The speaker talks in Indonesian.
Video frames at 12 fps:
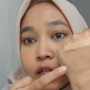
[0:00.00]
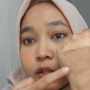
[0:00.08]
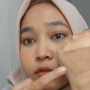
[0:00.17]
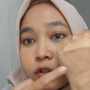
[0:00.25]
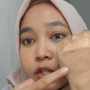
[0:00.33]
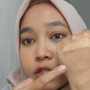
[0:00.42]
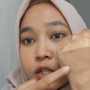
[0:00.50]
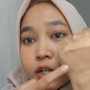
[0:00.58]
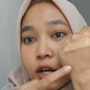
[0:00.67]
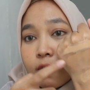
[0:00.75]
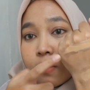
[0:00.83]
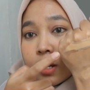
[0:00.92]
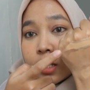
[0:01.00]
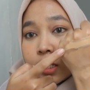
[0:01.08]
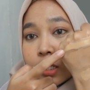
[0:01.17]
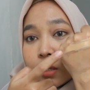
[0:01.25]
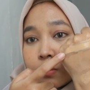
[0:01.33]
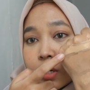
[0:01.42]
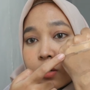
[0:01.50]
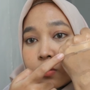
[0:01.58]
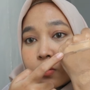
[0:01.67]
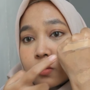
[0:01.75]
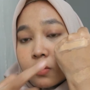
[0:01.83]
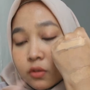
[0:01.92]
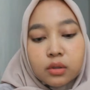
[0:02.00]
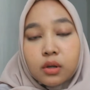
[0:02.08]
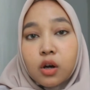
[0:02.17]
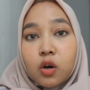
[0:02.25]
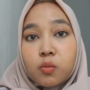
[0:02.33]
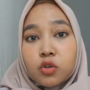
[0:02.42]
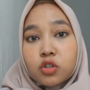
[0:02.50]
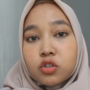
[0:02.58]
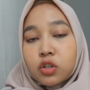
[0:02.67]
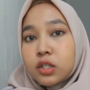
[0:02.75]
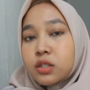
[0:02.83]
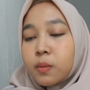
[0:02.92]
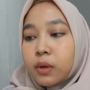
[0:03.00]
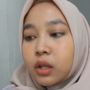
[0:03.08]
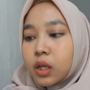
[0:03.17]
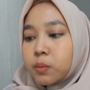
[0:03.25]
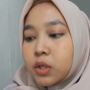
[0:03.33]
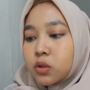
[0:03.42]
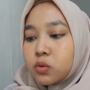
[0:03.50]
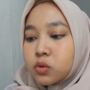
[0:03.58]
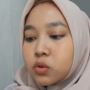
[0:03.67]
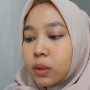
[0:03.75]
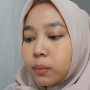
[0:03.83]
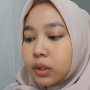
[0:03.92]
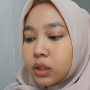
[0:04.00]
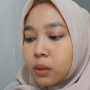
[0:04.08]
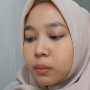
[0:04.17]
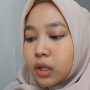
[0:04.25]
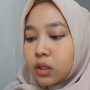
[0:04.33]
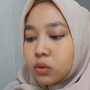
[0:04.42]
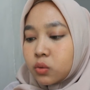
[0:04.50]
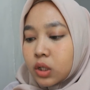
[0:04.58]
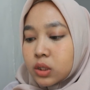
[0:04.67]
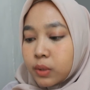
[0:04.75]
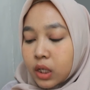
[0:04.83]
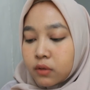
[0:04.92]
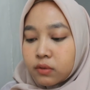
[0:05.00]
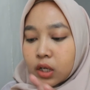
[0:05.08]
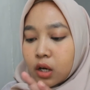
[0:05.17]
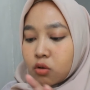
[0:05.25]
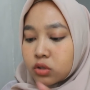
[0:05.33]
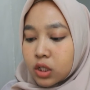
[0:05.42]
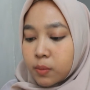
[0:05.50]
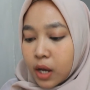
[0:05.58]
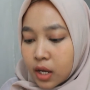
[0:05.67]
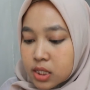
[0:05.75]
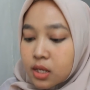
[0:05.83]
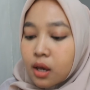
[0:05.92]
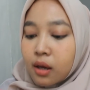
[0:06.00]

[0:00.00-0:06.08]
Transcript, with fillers: ini foundation awal ini yang baru aku mau nyocokin sama klaimnya dulu yang pertama itu SPF yang gak usah dibahas